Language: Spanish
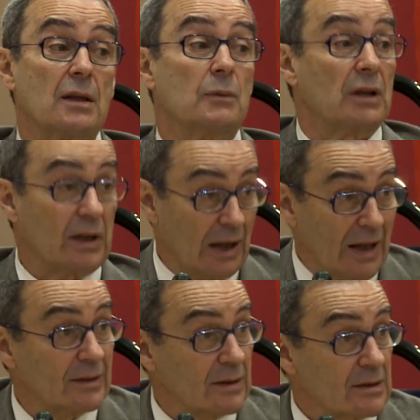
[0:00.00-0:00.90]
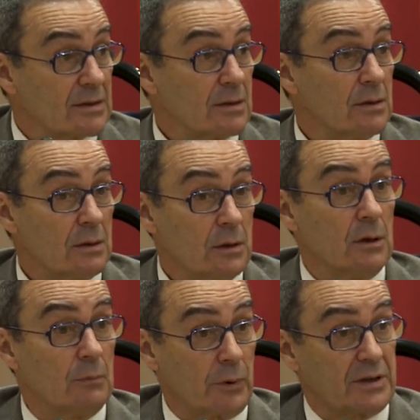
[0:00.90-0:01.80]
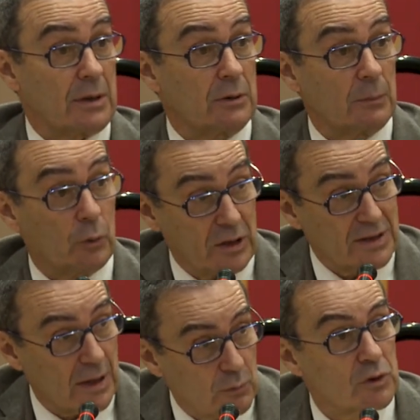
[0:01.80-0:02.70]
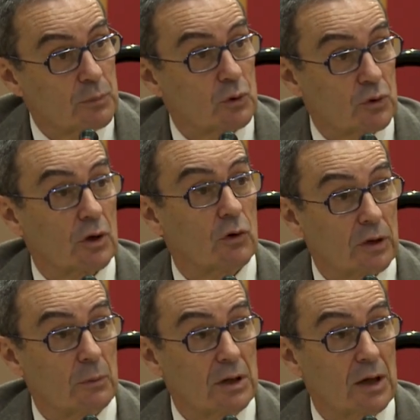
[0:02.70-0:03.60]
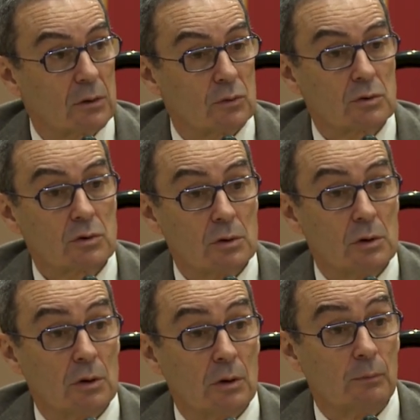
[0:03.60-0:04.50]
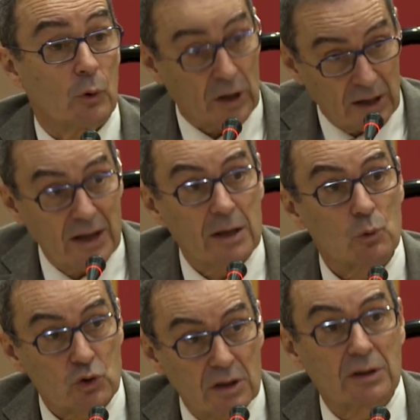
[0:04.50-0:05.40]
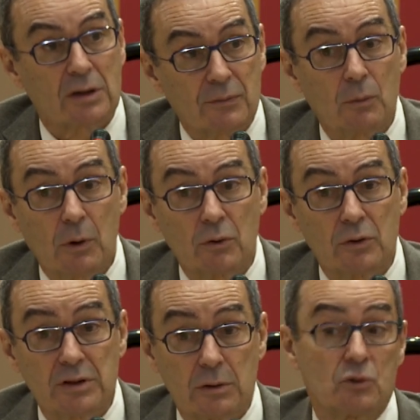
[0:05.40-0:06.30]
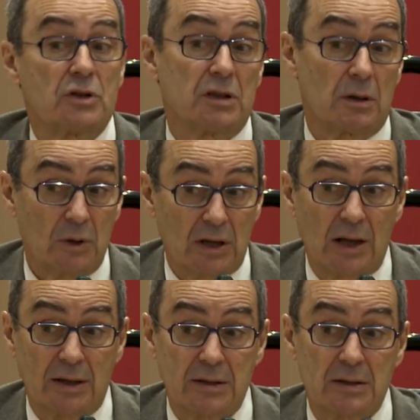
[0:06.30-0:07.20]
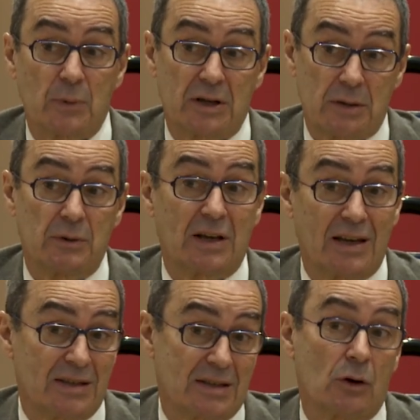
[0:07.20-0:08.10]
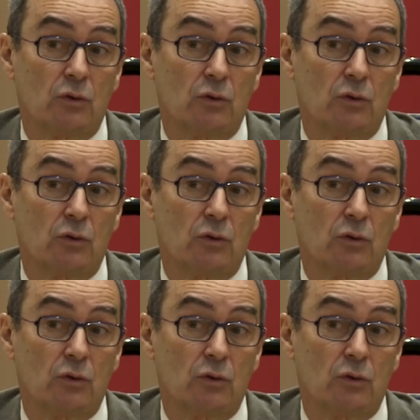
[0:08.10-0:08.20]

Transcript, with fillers: de vigilantes, precisamente porque estamos dispuestos a contaminarnos, porque queremos ser transformadores, tenemos que ser vigilantes para saber que esa